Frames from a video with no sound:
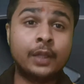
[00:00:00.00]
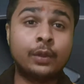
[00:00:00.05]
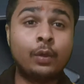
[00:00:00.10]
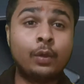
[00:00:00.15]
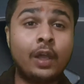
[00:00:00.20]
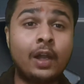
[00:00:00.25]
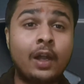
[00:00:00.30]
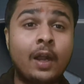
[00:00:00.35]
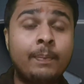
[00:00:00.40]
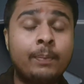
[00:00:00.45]
तो
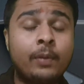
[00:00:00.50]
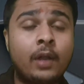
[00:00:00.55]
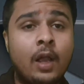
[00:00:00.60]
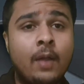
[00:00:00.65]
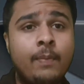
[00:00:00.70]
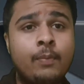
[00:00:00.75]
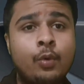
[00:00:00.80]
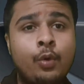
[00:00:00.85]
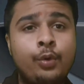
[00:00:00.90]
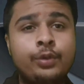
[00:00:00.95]
यार आप
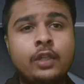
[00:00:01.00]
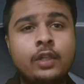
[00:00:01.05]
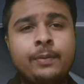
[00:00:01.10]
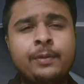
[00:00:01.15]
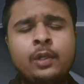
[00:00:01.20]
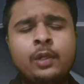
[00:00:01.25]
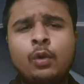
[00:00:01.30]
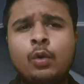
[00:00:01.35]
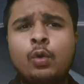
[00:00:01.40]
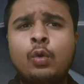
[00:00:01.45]
काम कोई सा
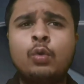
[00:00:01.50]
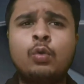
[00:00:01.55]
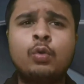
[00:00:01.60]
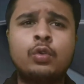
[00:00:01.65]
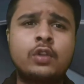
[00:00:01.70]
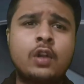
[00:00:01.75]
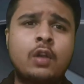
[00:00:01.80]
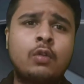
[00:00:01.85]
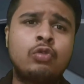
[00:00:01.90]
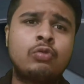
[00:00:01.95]
भी करो
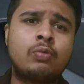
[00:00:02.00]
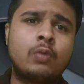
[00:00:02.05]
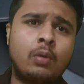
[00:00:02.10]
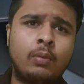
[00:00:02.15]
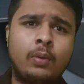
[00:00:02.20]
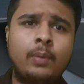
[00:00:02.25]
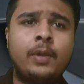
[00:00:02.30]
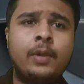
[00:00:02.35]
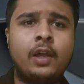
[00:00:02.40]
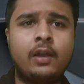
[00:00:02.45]
कुछ ना कुछ
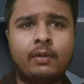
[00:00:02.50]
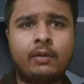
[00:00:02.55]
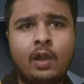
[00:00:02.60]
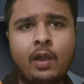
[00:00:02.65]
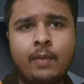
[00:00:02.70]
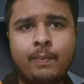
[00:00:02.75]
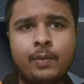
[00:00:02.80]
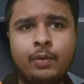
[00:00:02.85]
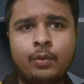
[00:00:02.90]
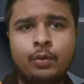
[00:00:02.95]
प्रॉब्लम हर
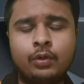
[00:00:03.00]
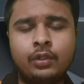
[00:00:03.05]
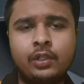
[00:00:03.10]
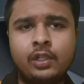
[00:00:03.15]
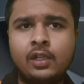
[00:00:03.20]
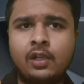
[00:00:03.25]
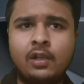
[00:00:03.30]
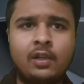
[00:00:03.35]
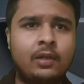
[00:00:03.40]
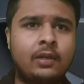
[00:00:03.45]
काम में होती
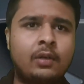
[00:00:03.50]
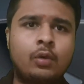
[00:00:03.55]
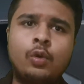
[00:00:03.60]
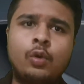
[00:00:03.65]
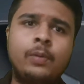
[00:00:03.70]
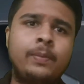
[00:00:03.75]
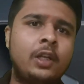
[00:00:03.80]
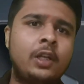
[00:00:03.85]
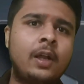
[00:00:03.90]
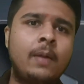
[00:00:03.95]
है हर
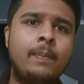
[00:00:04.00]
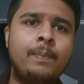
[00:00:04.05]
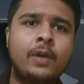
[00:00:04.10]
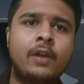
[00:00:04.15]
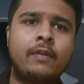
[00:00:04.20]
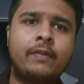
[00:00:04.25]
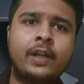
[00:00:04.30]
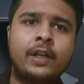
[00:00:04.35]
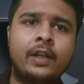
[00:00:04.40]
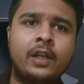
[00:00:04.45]
कोई भी काम
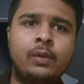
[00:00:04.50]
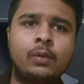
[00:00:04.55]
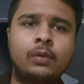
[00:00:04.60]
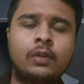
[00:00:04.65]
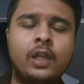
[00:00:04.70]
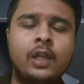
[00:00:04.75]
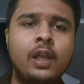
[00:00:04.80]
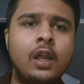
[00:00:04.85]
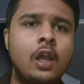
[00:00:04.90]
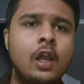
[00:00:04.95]
परफेक्ट नहीं
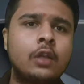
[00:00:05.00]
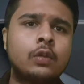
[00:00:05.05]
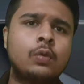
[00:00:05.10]
होता है